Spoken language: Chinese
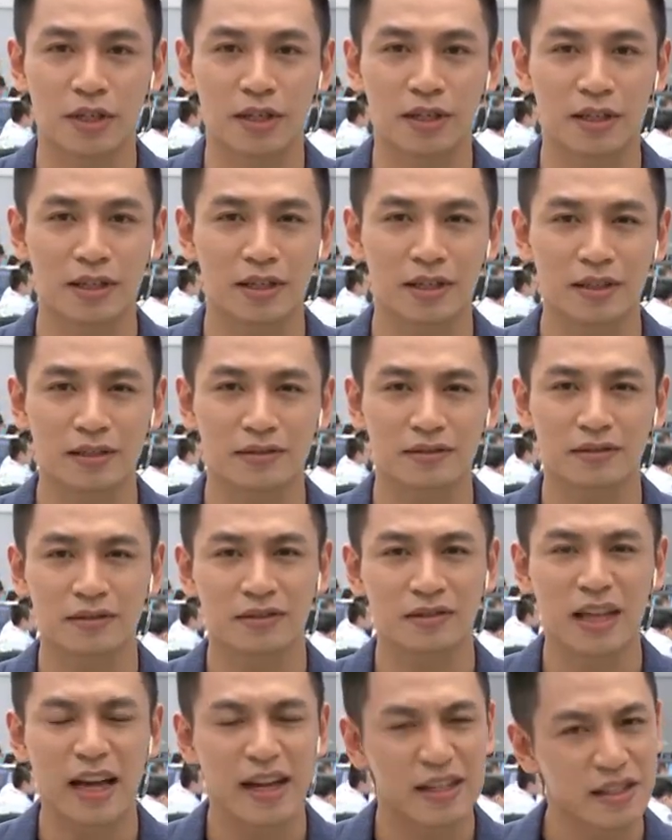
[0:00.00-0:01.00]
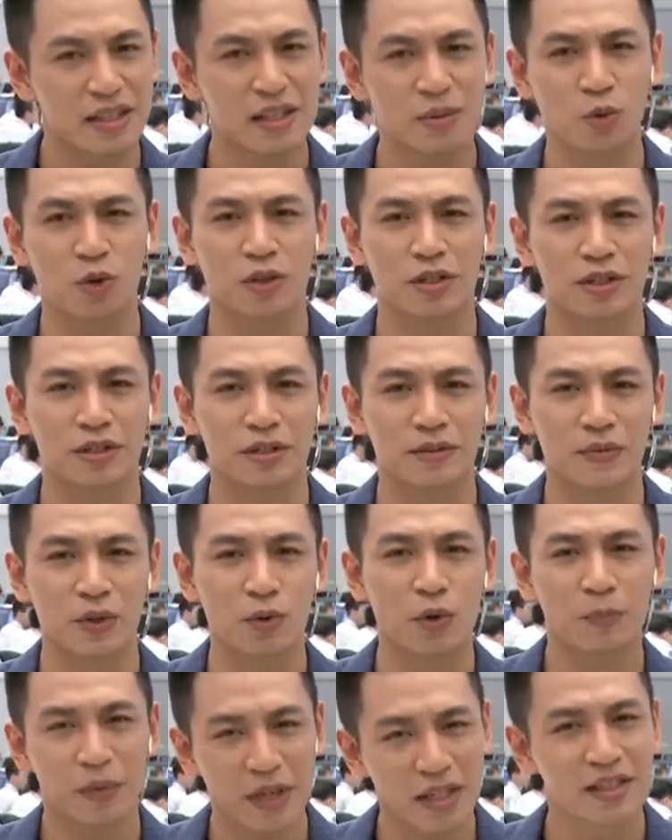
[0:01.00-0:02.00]
于一个待机模式，
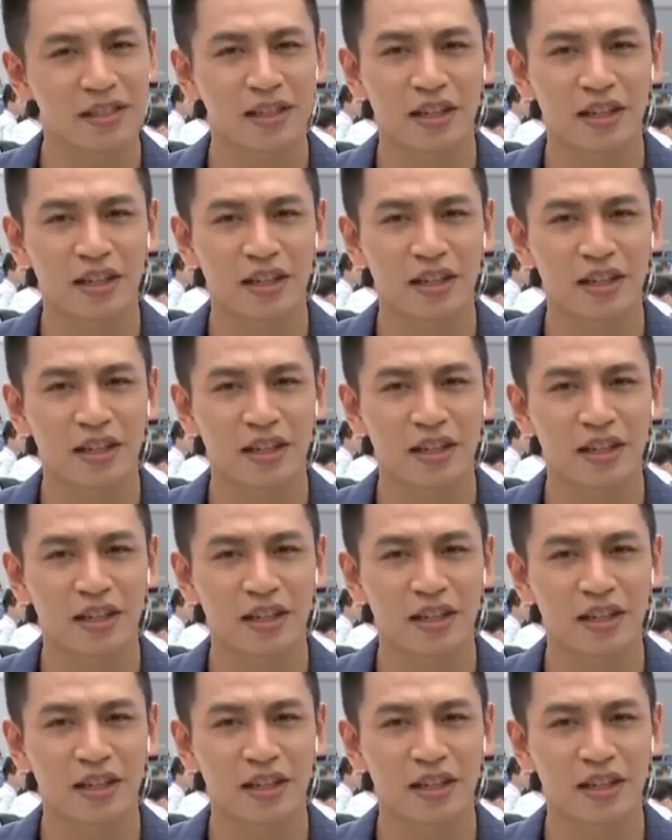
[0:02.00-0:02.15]
因为毕